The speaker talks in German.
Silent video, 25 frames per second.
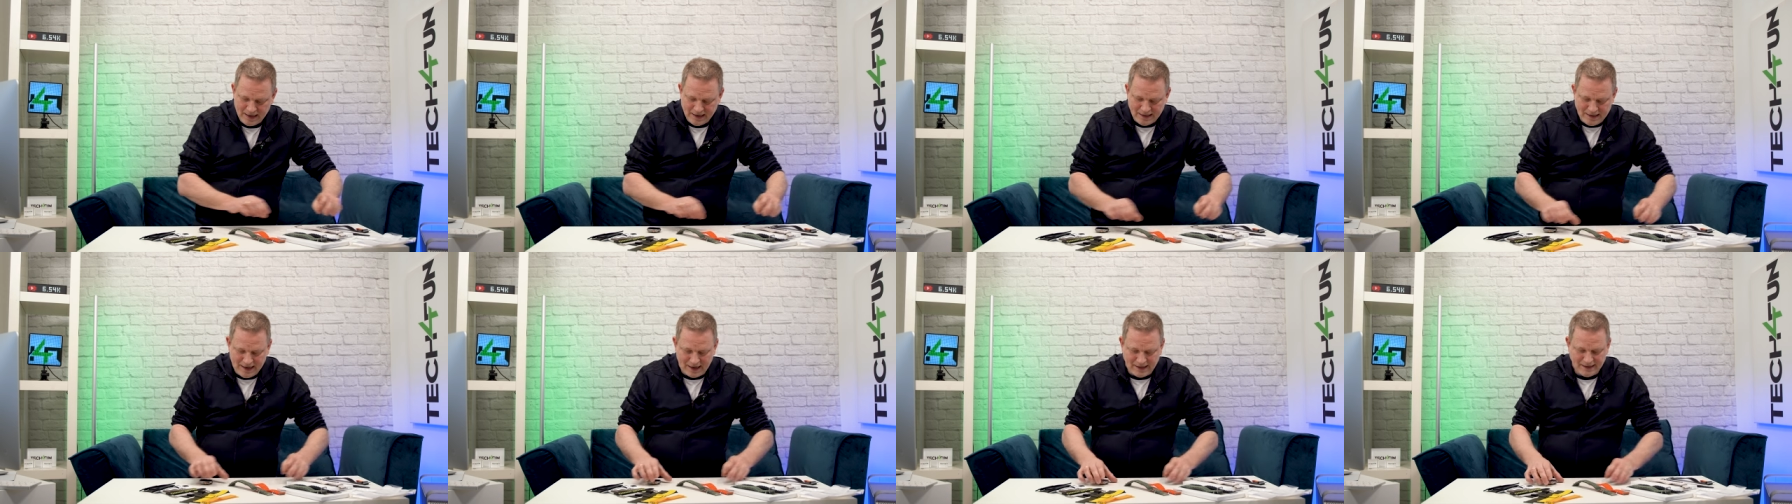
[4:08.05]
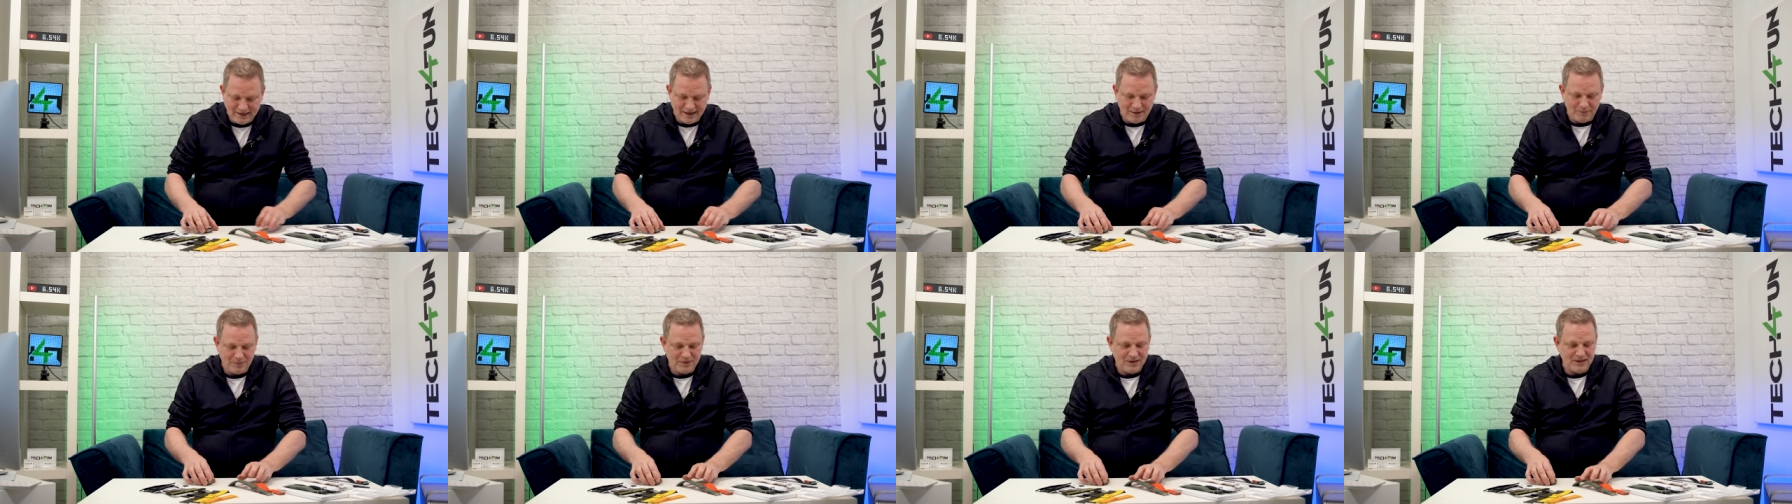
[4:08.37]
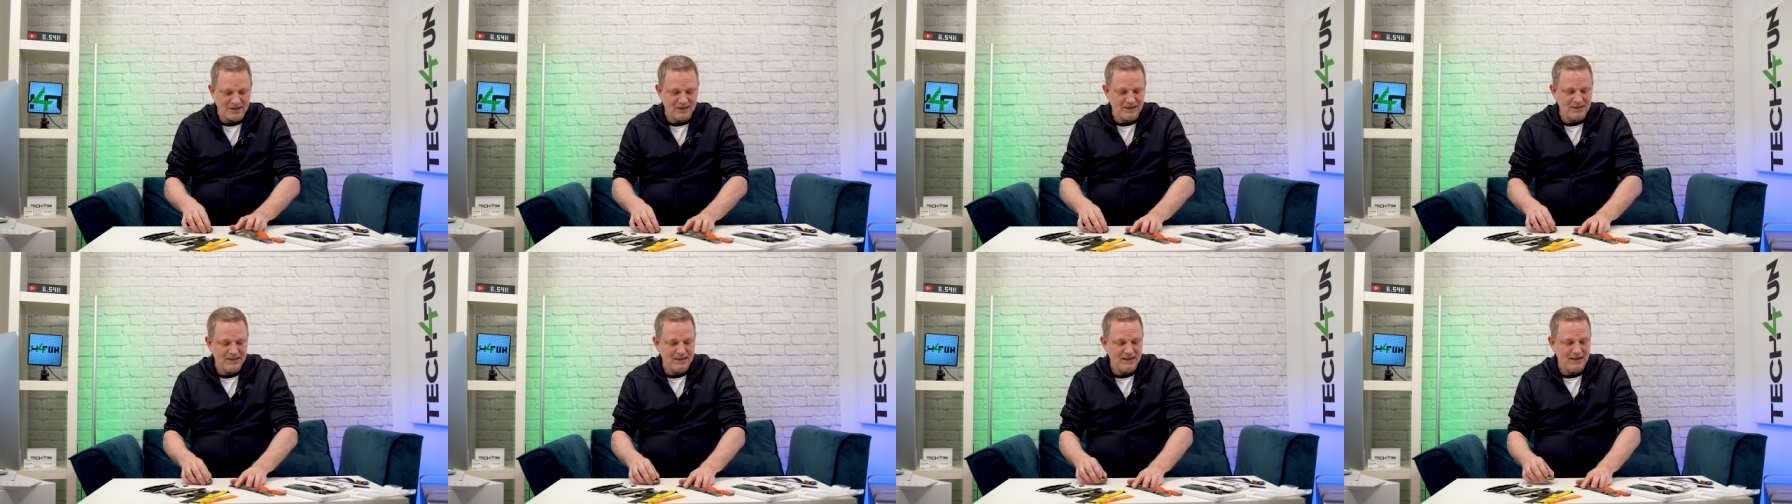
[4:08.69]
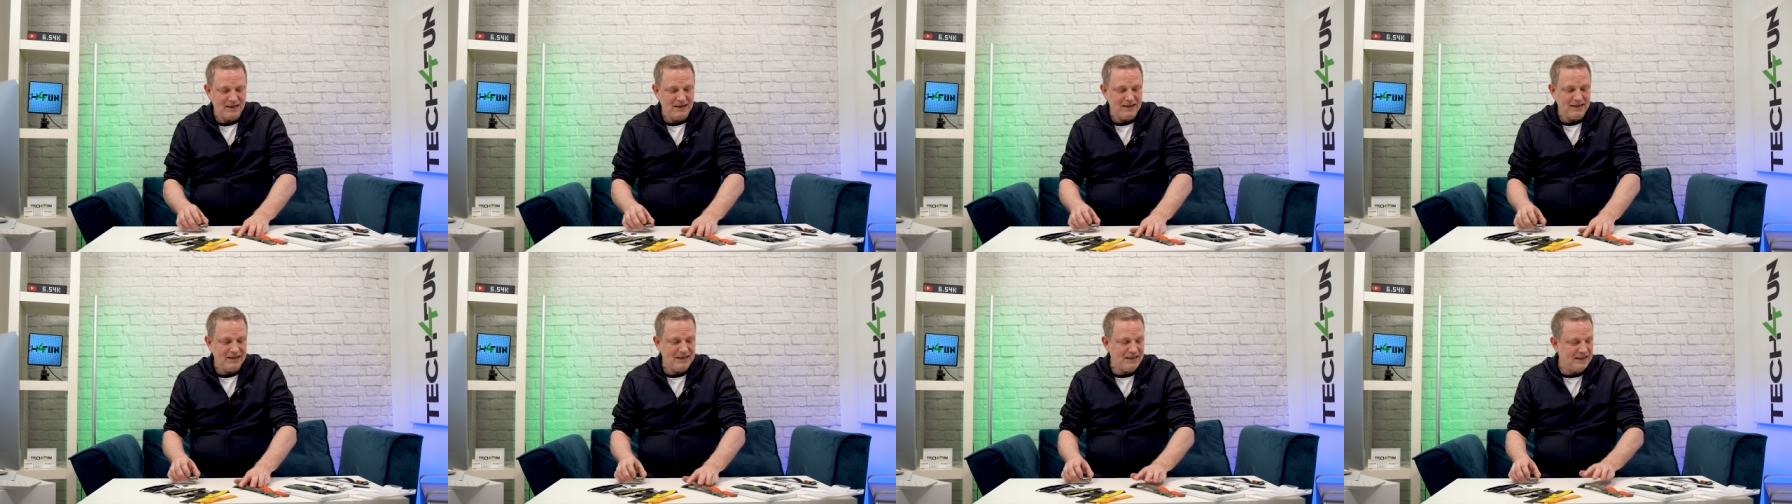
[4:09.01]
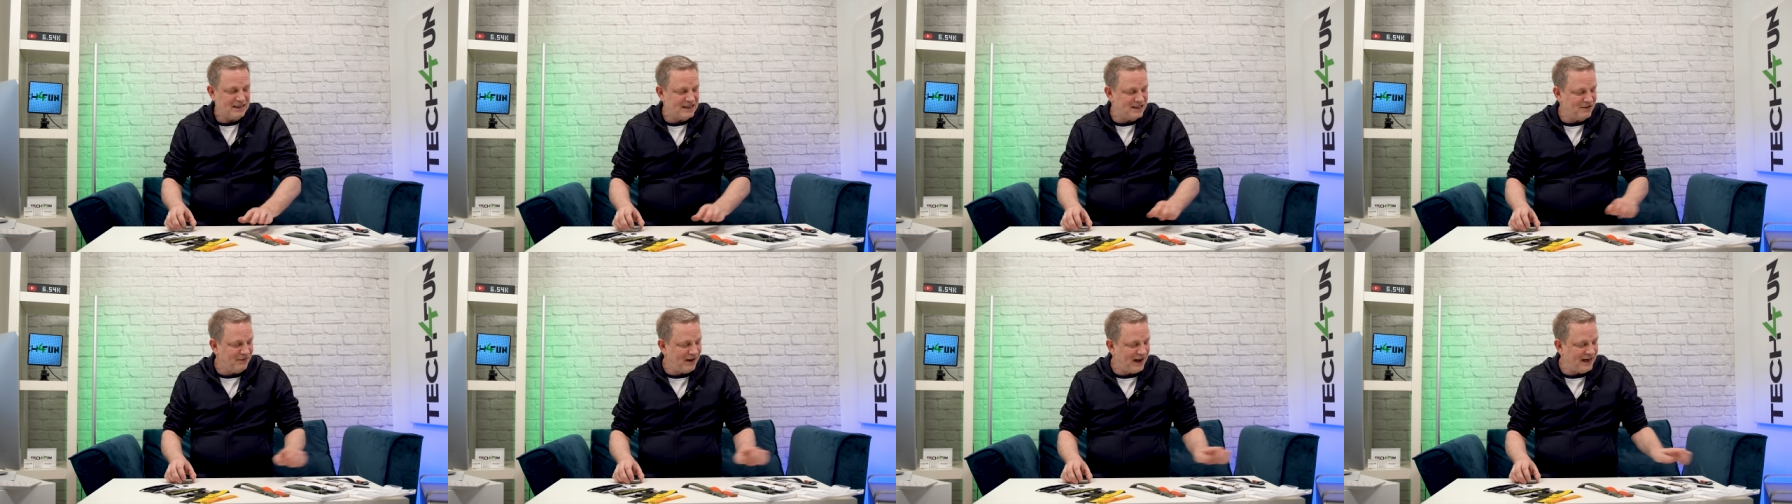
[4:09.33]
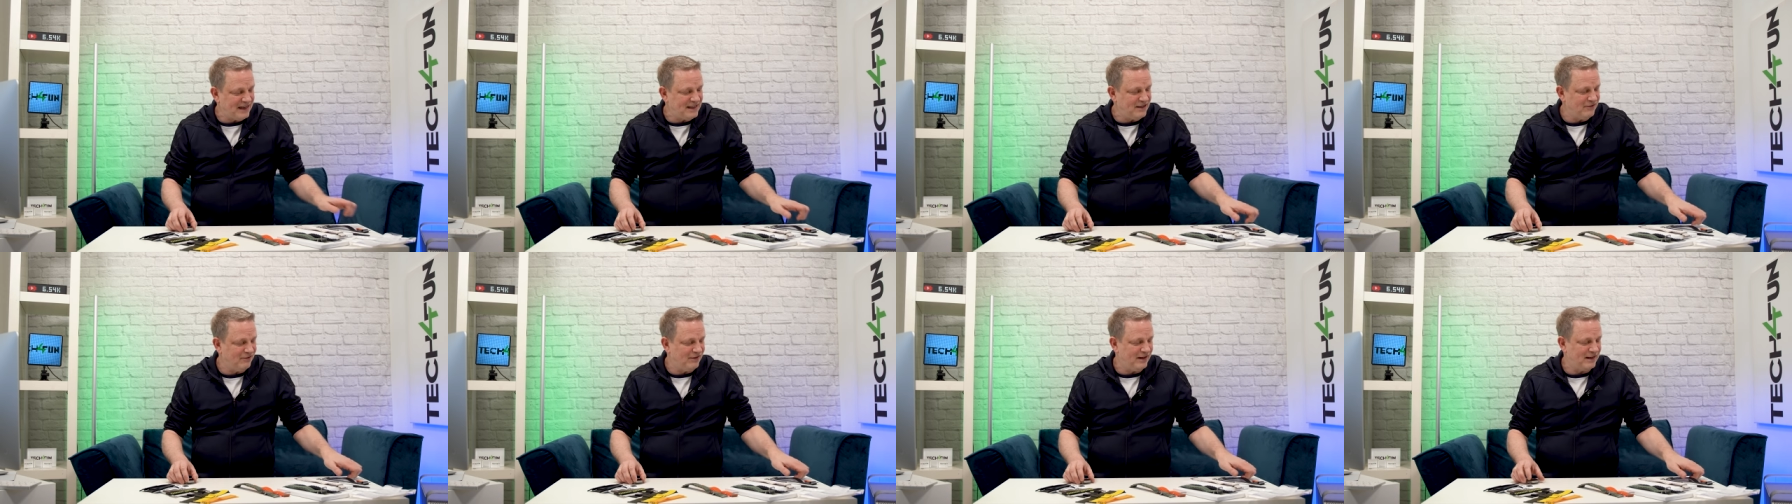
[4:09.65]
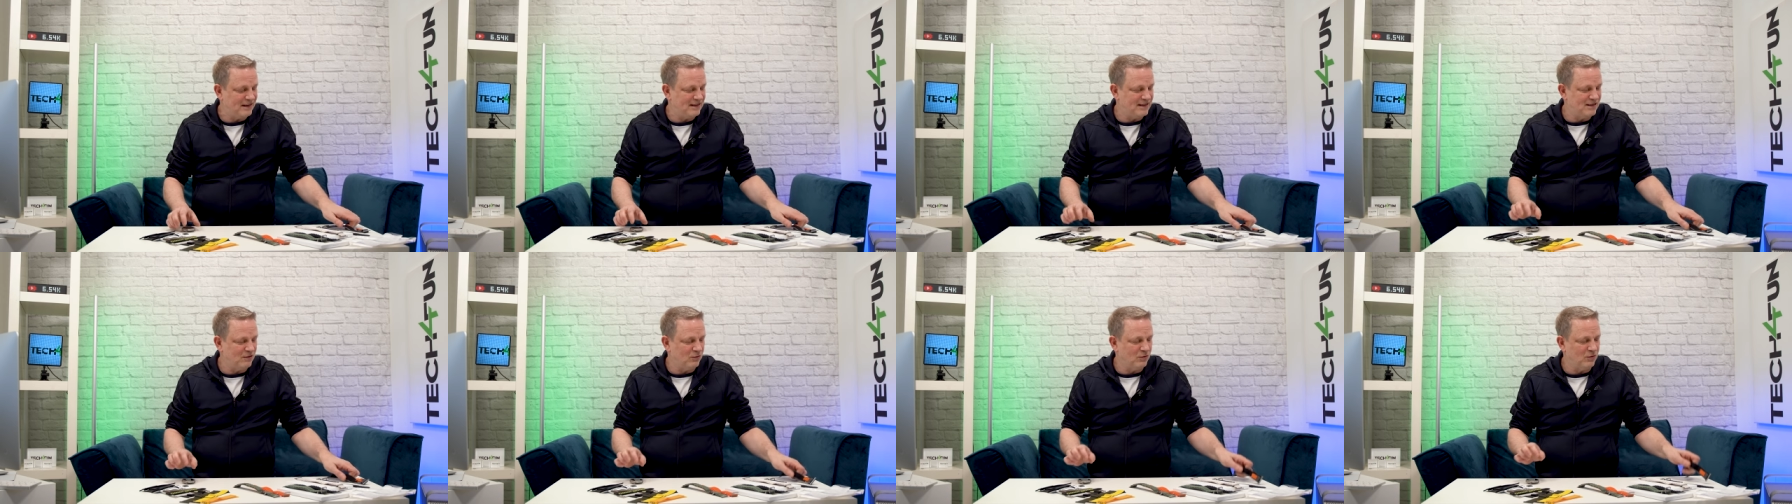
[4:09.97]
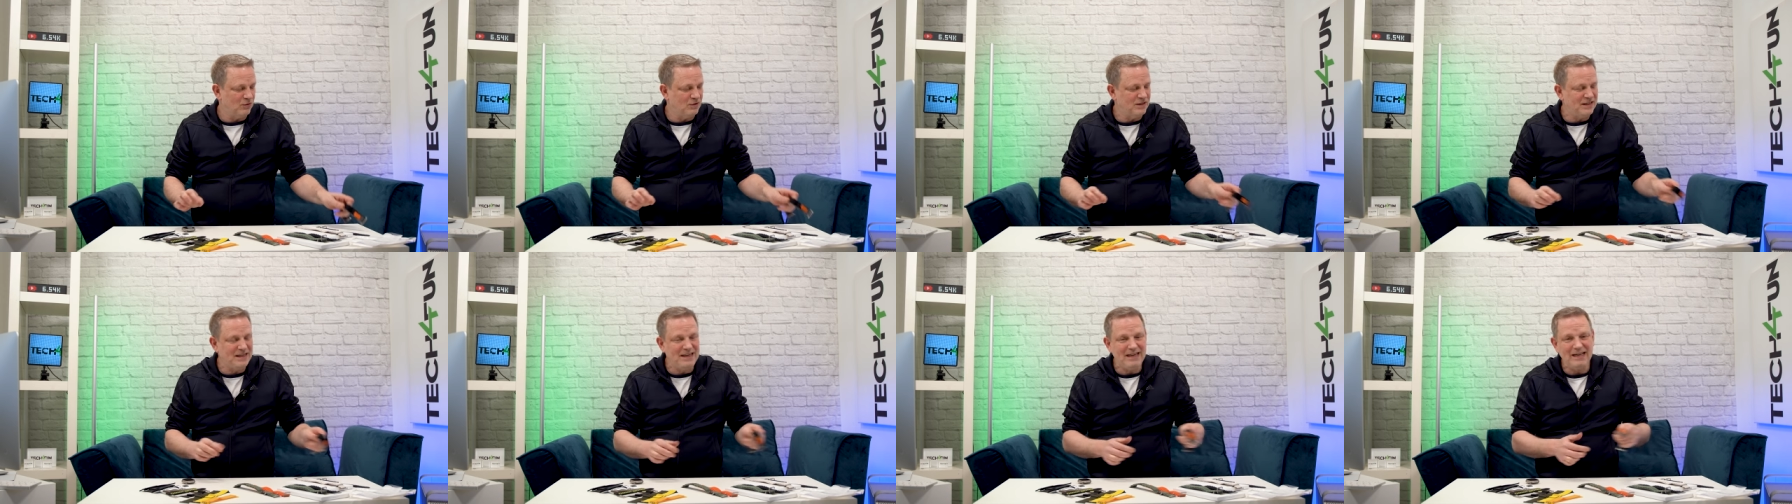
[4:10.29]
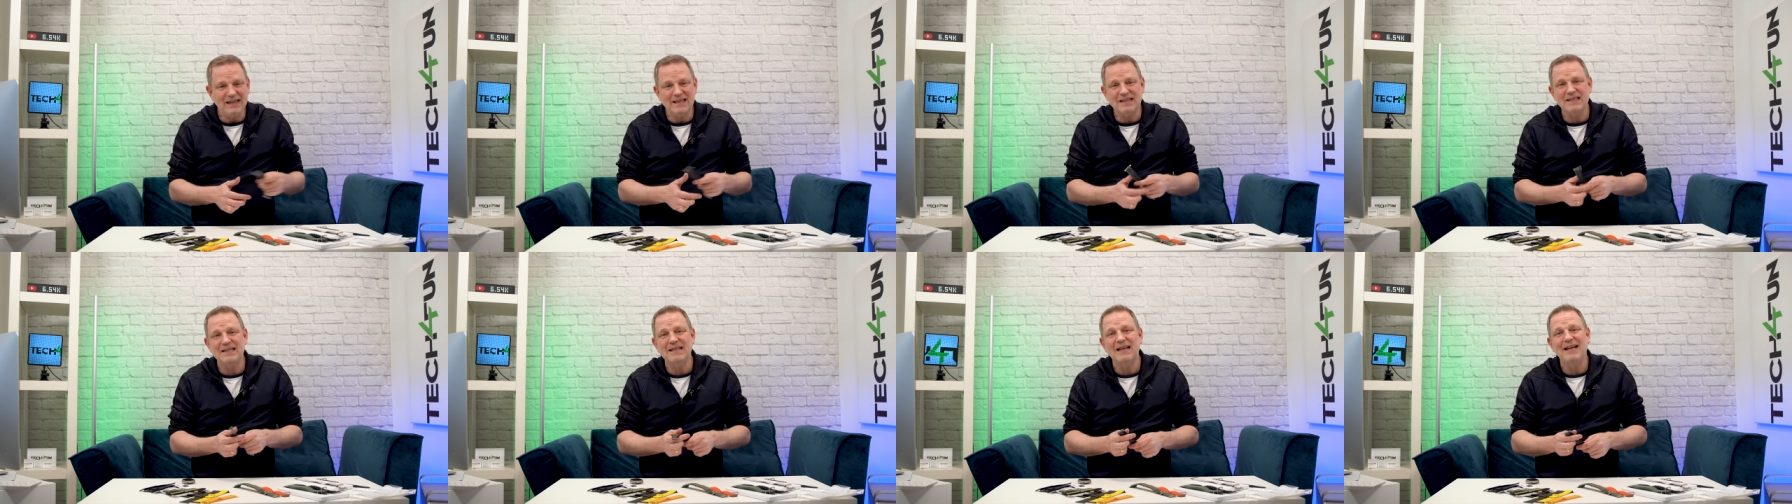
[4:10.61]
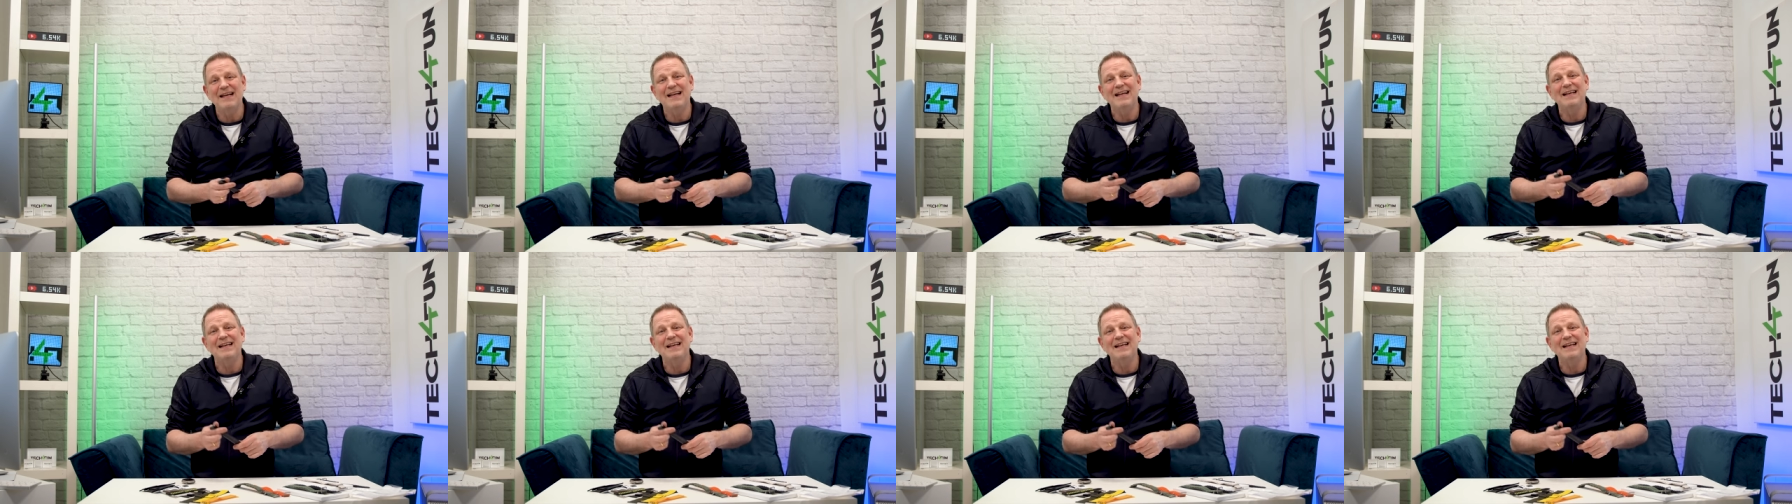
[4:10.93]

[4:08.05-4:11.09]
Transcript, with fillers: Dann gibt es die zweite Version und die ist